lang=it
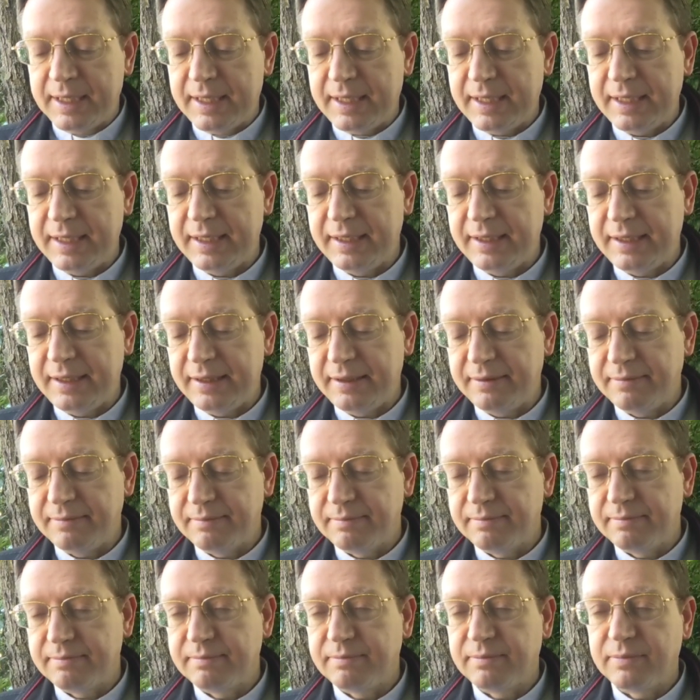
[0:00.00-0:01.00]
E
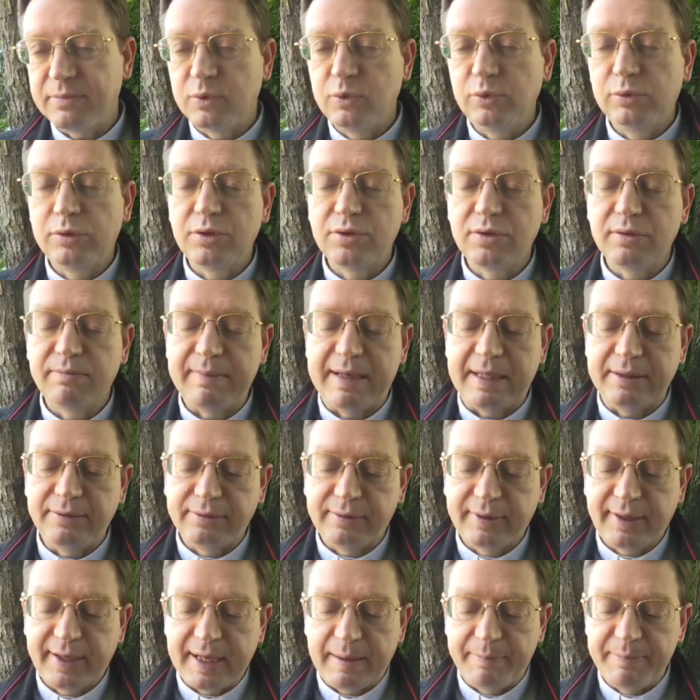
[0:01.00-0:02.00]
tutto
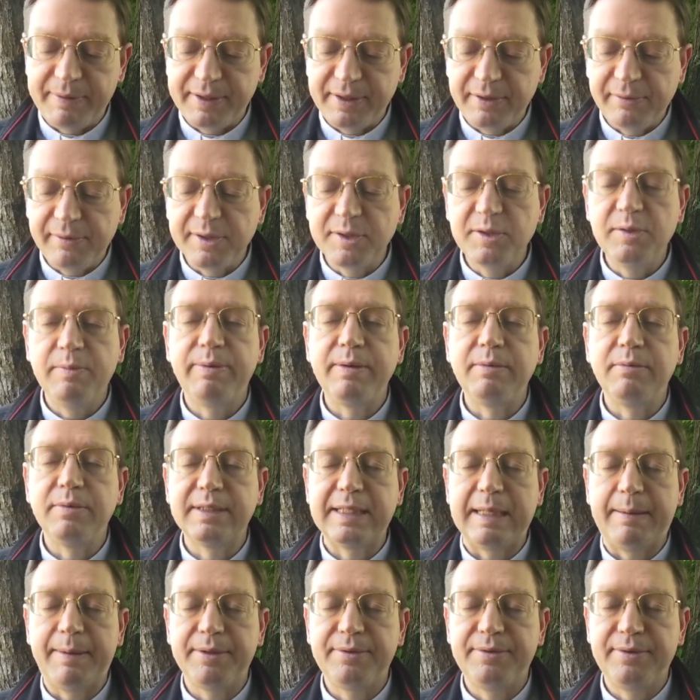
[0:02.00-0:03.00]
sommato che capiti in questo primo
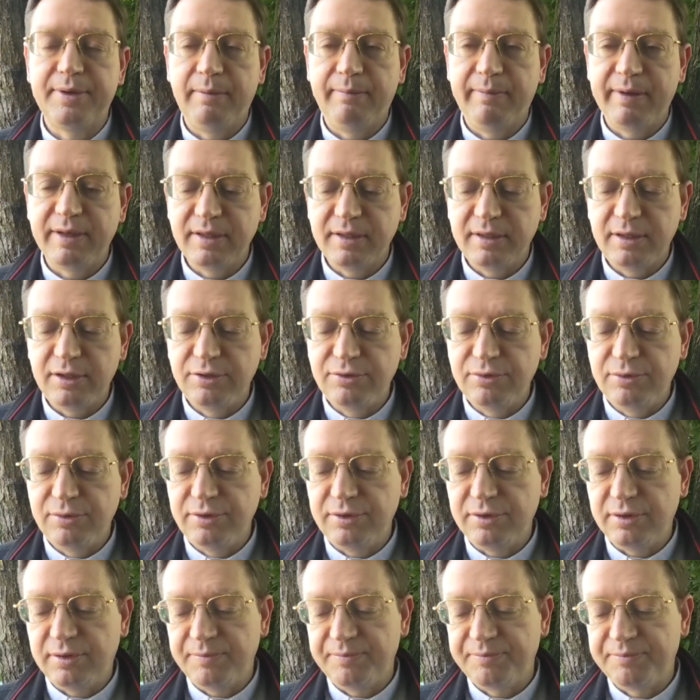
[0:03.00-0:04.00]
sabato del mese di
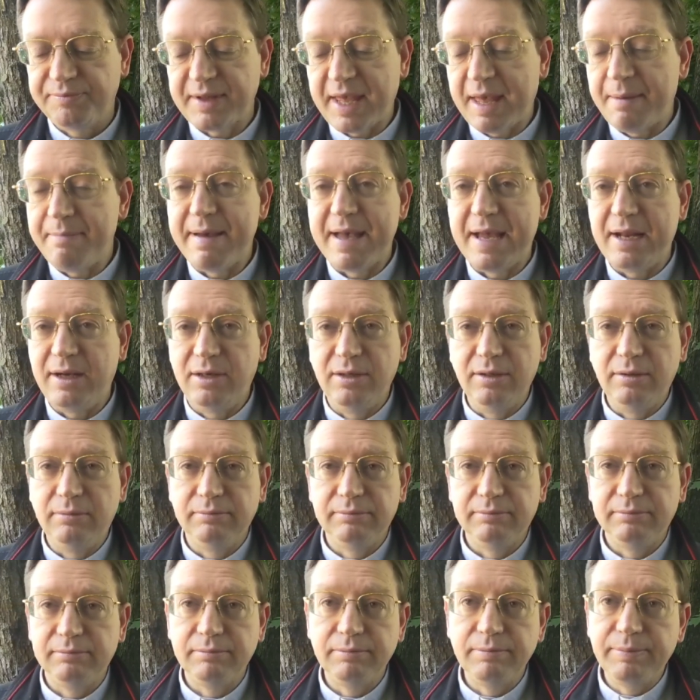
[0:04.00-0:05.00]
giugno è bello
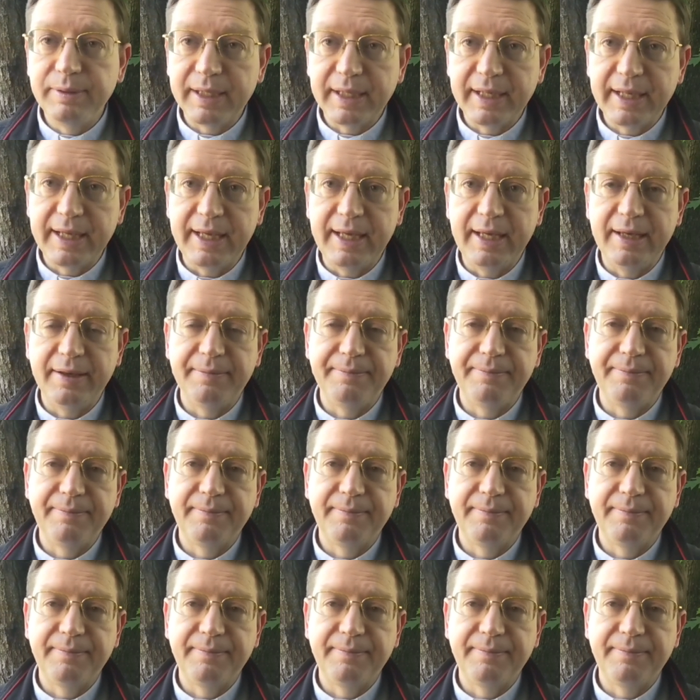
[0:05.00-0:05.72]
perché